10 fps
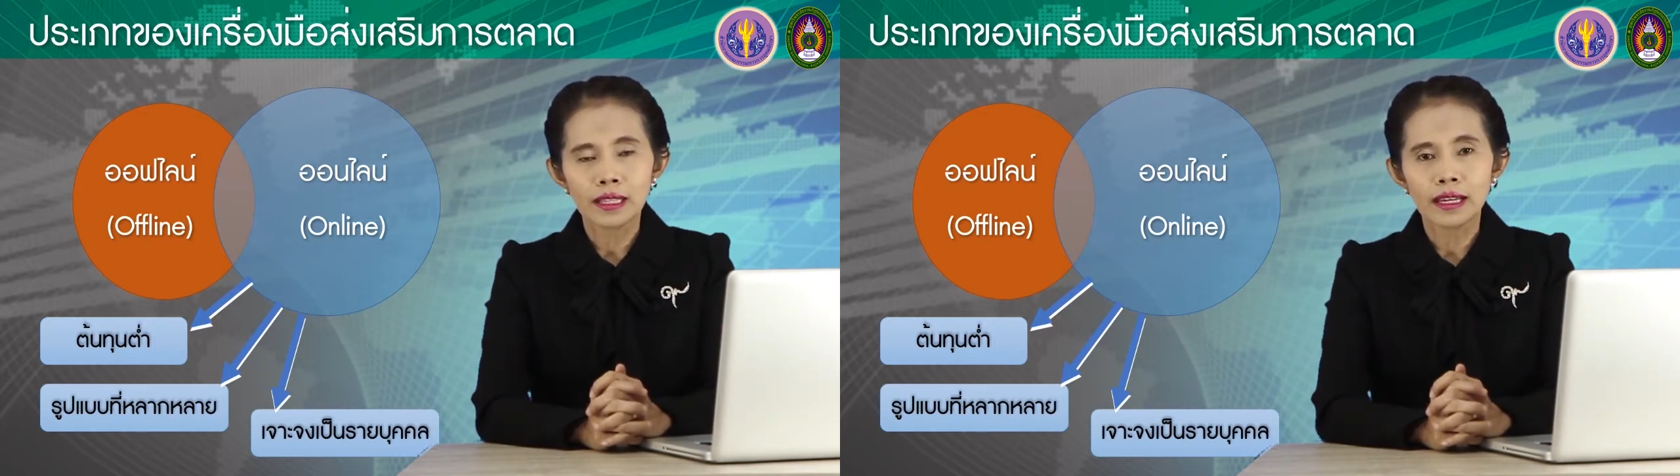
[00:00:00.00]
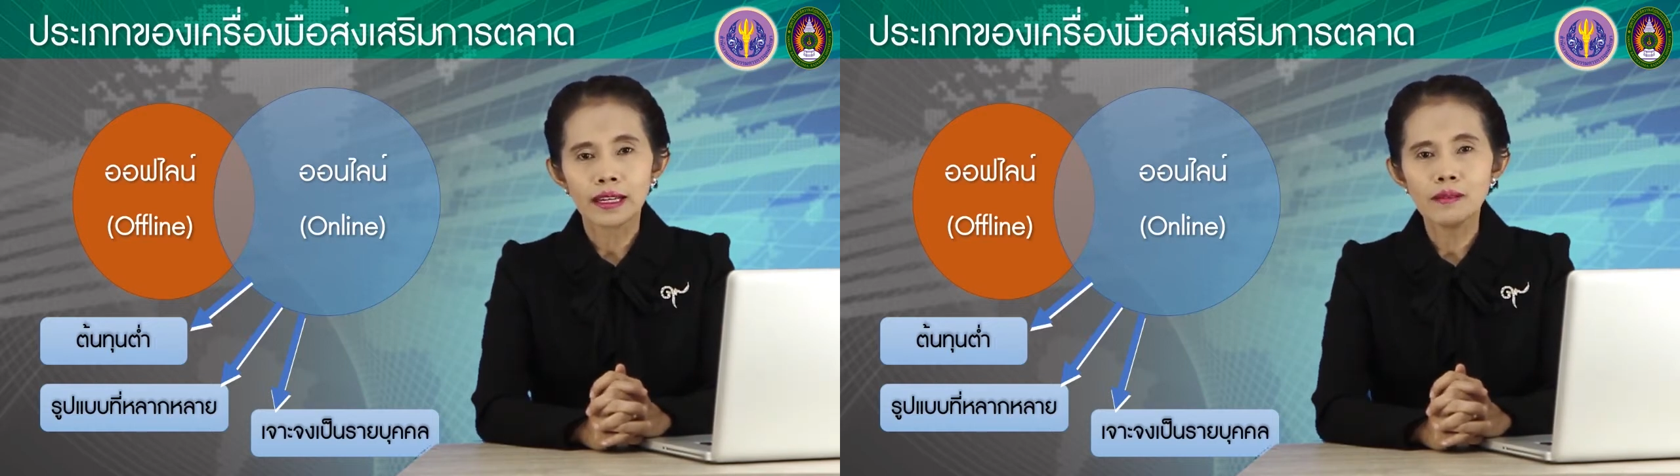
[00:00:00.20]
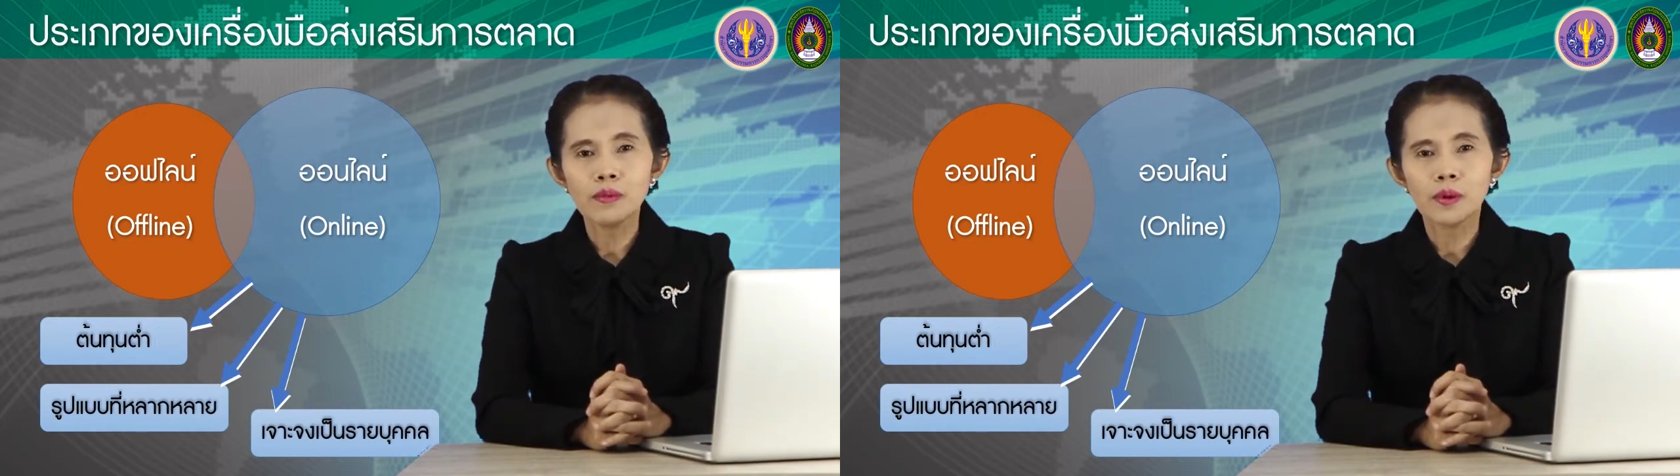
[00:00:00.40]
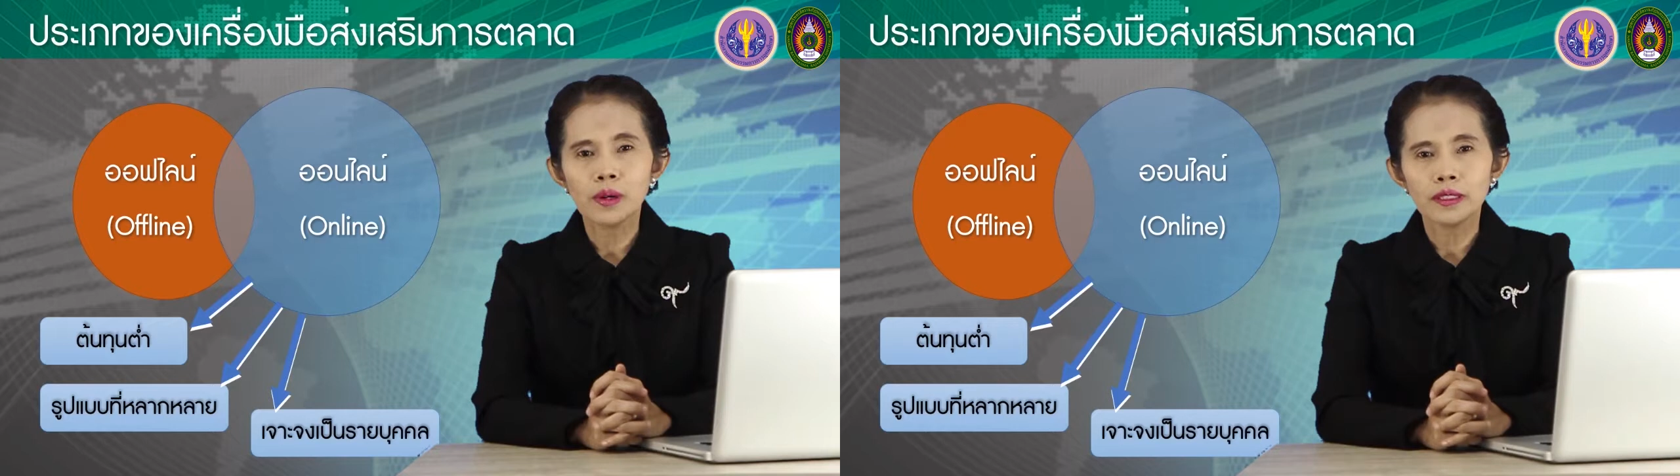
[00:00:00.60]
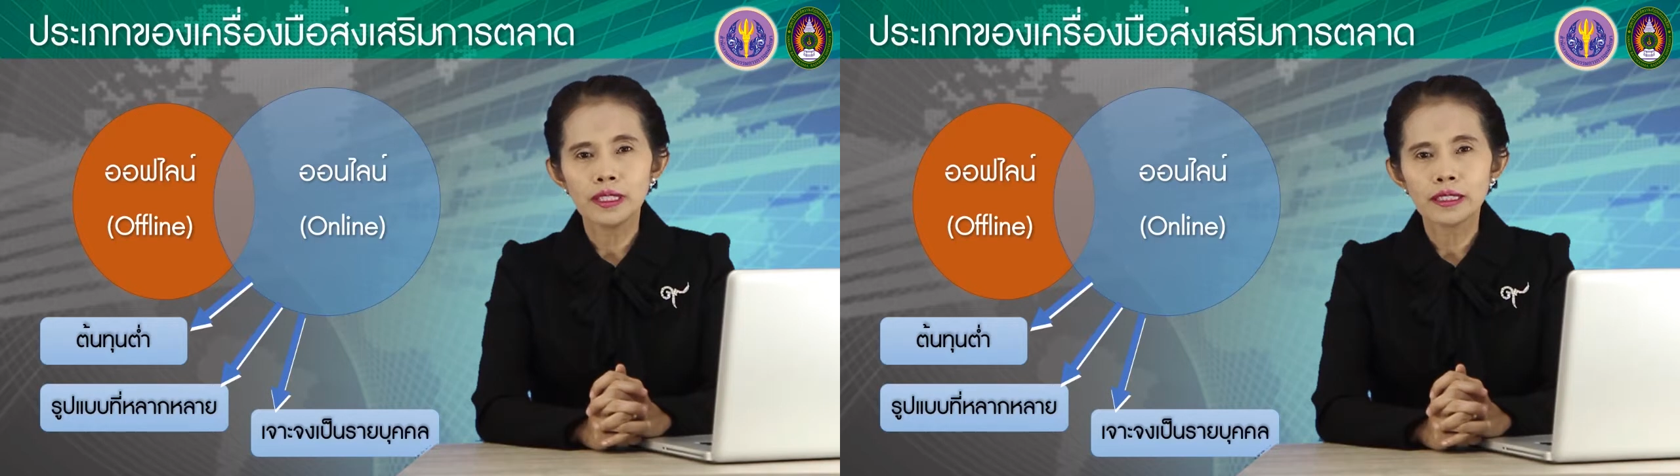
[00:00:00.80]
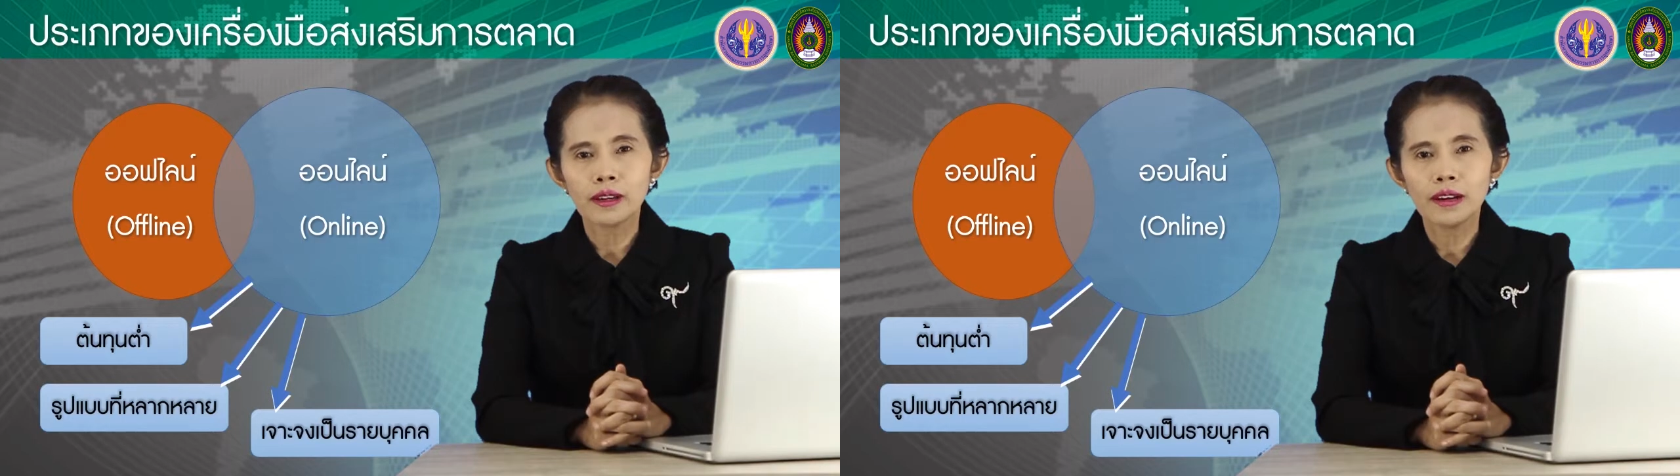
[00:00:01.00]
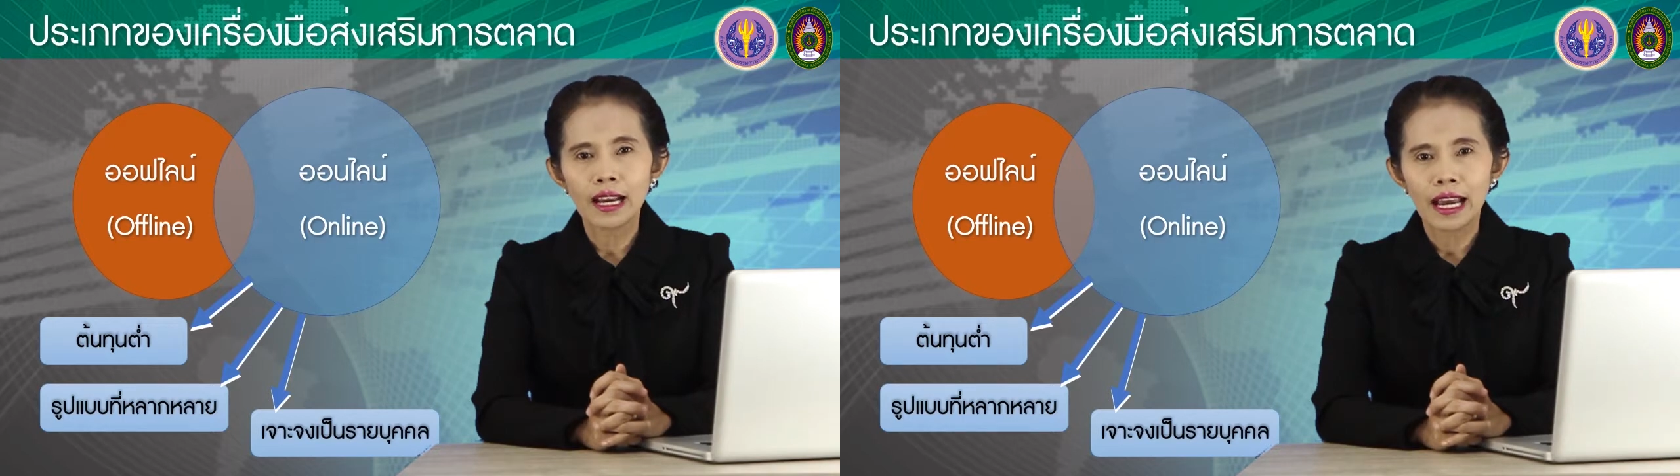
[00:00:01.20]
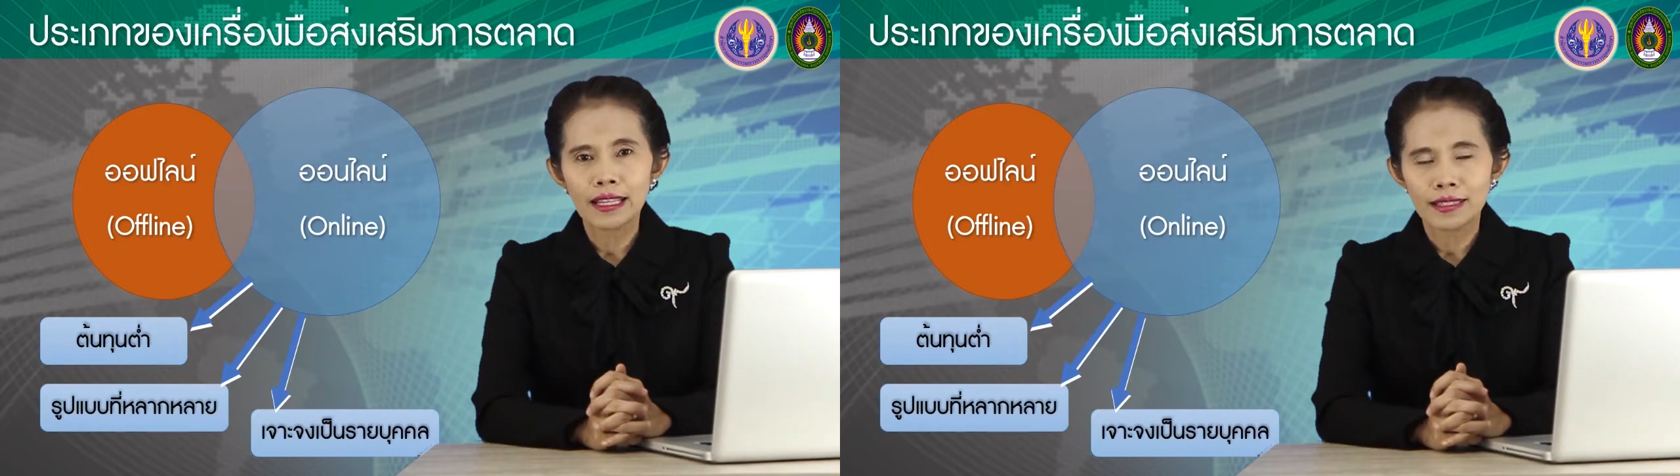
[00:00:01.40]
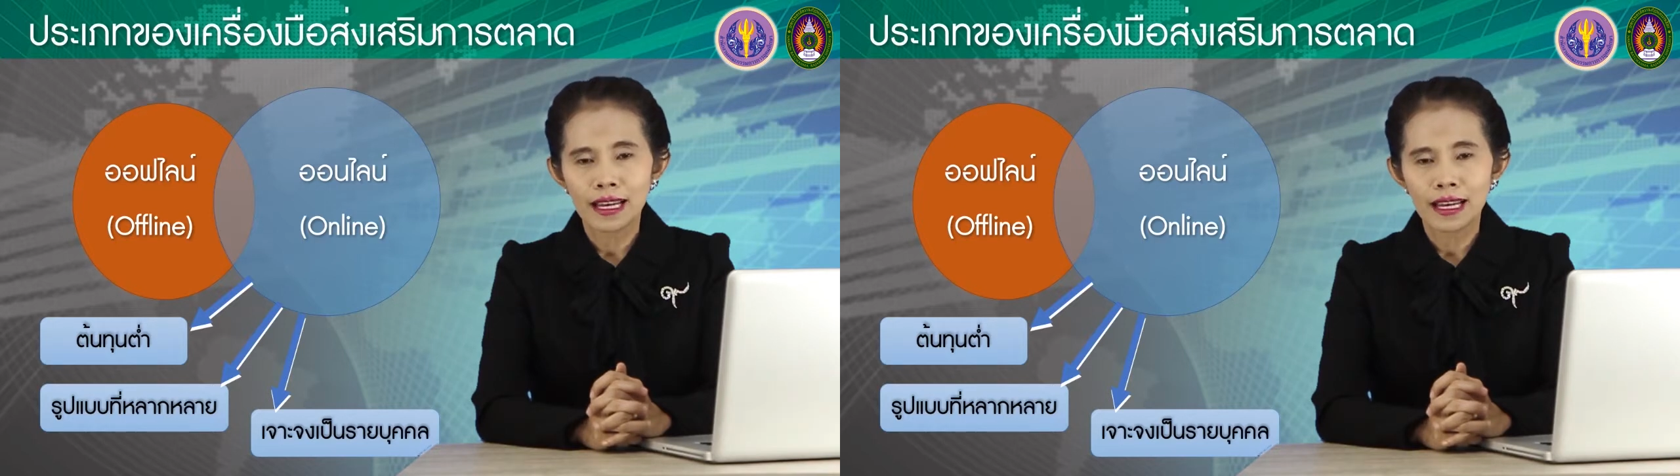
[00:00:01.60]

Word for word: แต่ละบุคคลที่ต้องการ